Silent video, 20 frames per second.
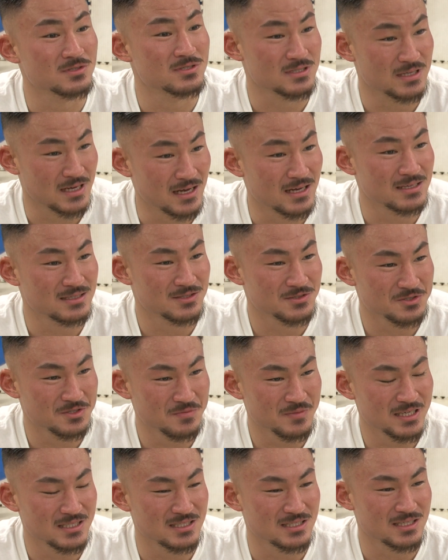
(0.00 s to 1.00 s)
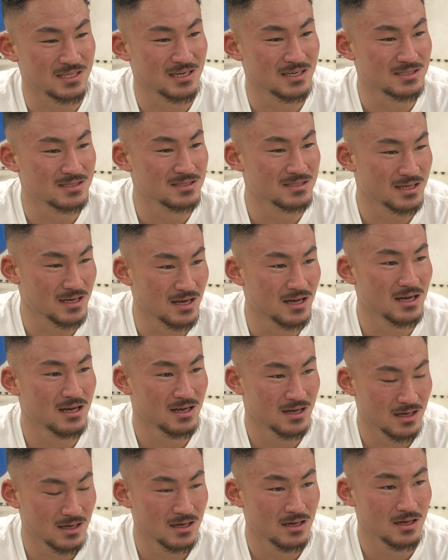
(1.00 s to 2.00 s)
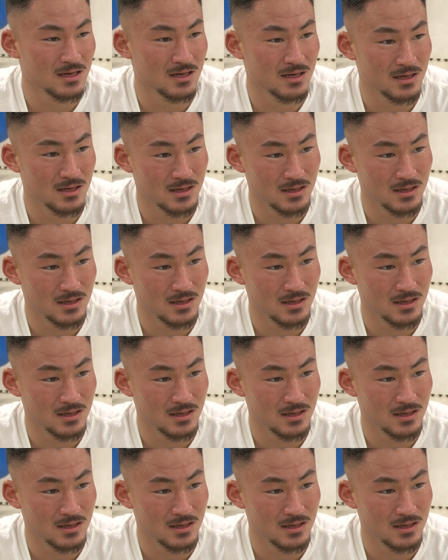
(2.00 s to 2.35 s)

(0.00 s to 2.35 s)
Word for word: ですね。そのイメージしかないですね。わ